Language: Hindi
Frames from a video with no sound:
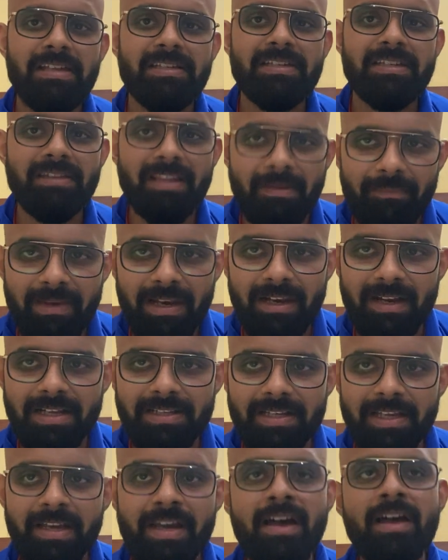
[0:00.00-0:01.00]
जितना मिलना
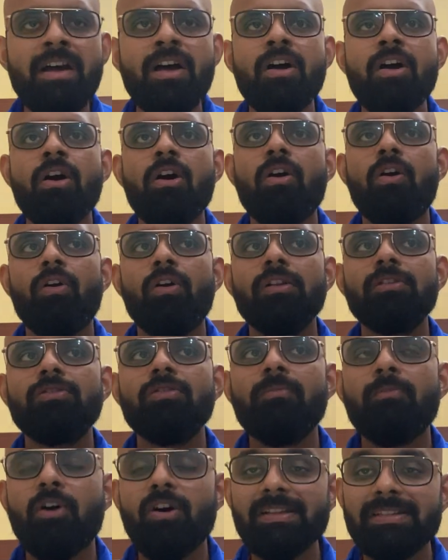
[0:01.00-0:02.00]
चाहिए ऑल
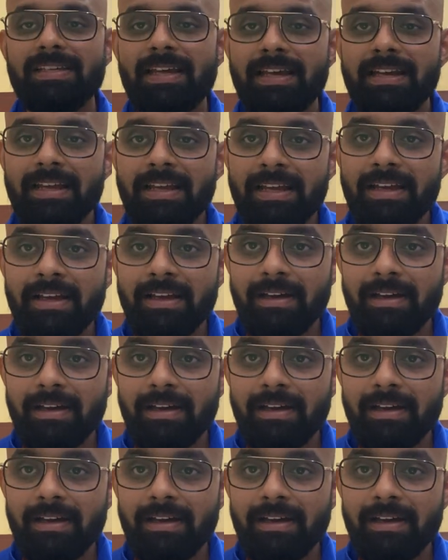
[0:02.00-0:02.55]
दो बहुत सारी